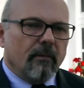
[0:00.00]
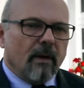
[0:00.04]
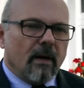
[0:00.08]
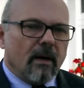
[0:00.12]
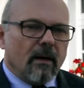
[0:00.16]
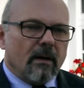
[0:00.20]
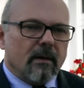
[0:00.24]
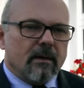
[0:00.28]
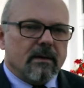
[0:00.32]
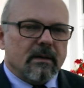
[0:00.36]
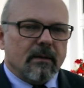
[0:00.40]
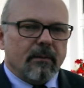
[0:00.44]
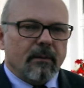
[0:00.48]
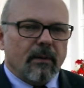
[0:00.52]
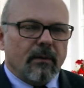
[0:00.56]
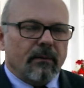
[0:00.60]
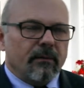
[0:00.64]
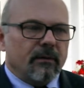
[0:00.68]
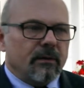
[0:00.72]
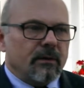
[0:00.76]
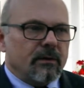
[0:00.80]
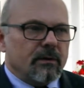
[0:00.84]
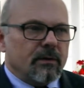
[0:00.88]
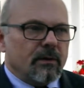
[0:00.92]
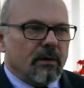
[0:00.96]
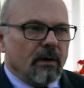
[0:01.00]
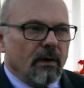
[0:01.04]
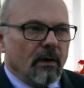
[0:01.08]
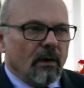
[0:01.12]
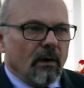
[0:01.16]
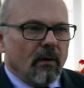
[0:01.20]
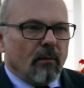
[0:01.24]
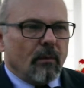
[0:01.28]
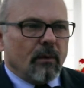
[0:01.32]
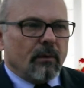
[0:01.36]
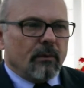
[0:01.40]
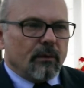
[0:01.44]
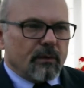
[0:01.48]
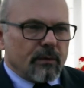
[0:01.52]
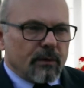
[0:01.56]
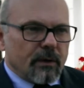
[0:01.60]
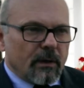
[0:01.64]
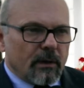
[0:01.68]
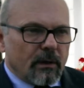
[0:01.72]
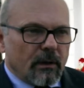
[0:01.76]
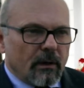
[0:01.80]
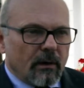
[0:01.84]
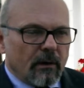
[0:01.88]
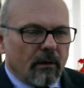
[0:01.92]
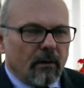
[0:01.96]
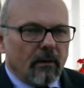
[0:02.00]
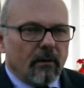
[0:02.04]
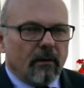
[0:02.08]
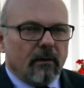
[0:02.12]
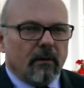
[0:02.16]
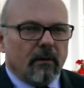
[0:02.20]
ma zapewnić podłączenie